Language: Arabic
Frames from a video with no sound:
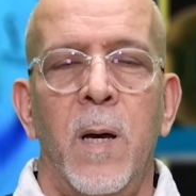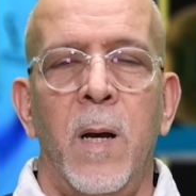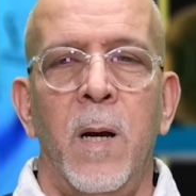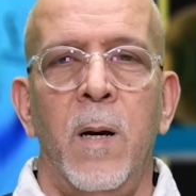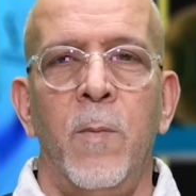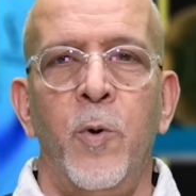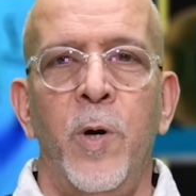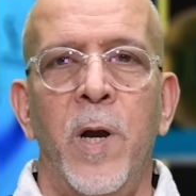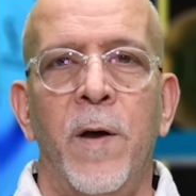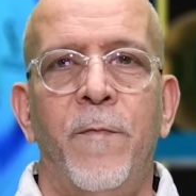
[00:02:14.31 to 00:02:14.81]

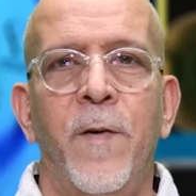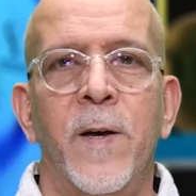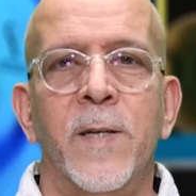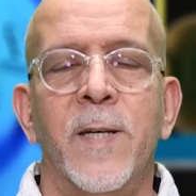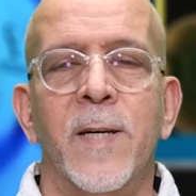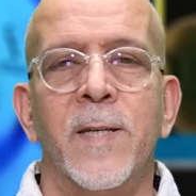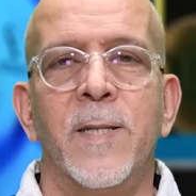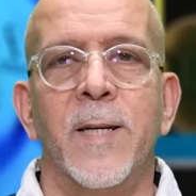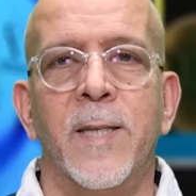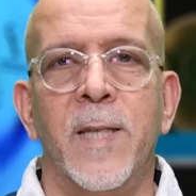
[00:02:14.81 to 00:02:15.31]

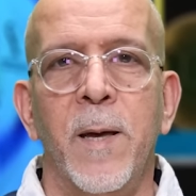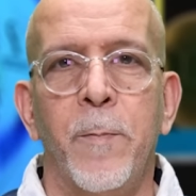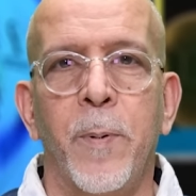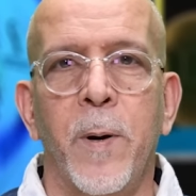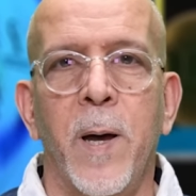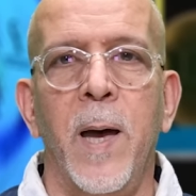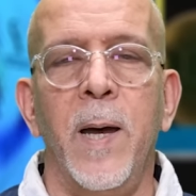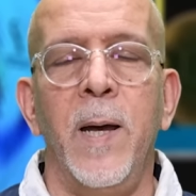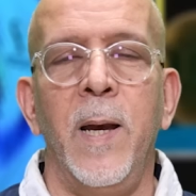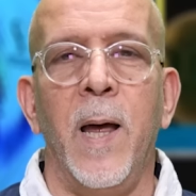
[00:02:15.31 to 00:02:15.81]
المنافسة
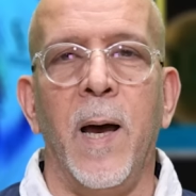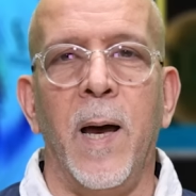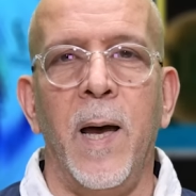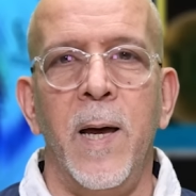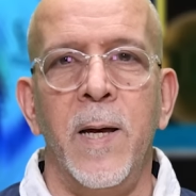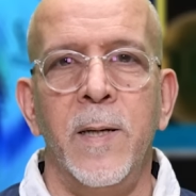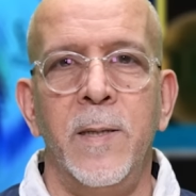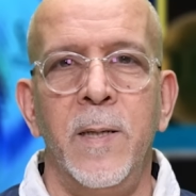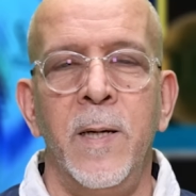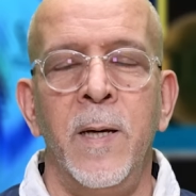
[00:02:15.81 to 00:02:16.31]
ستبقى إلى
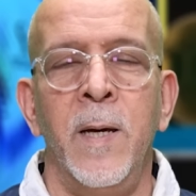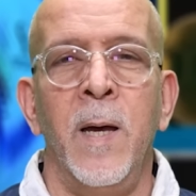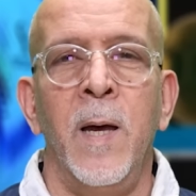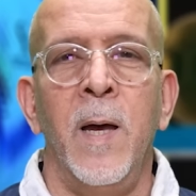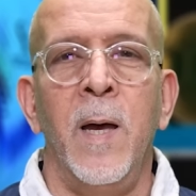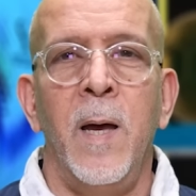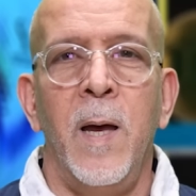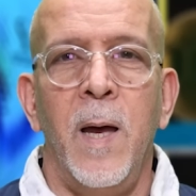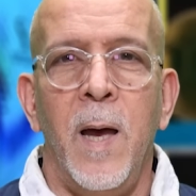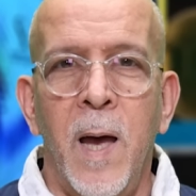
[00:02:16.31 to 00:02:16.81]
غاية
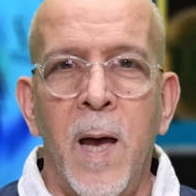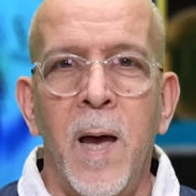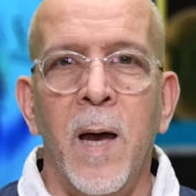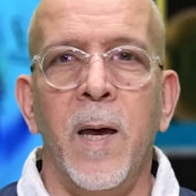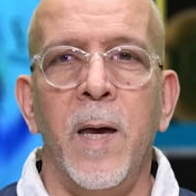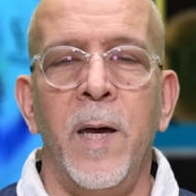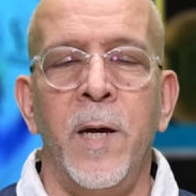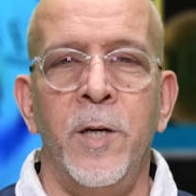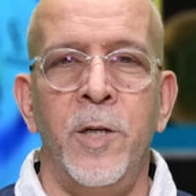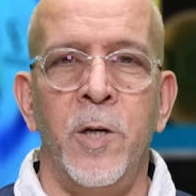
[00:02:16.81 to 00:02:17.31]

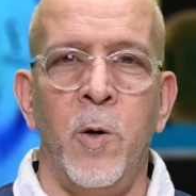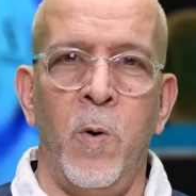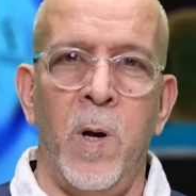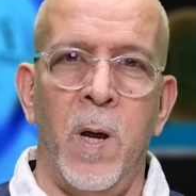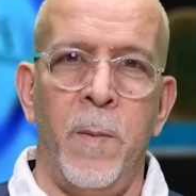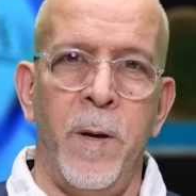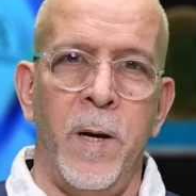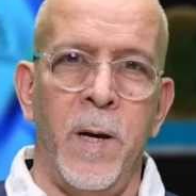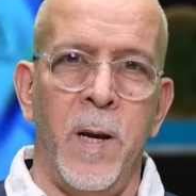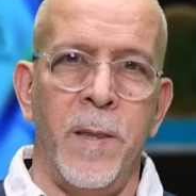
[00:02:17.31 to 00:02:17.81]
آخر
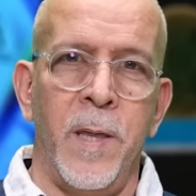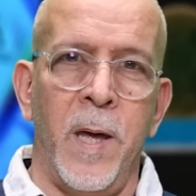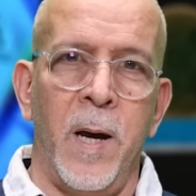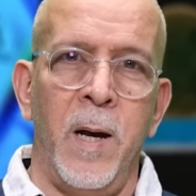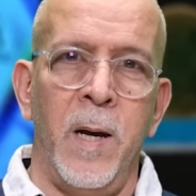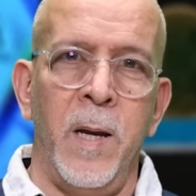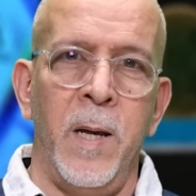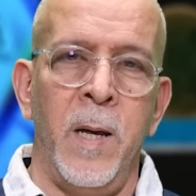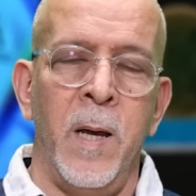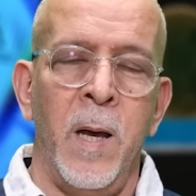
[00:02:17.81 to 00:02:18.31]
جولة بالنظر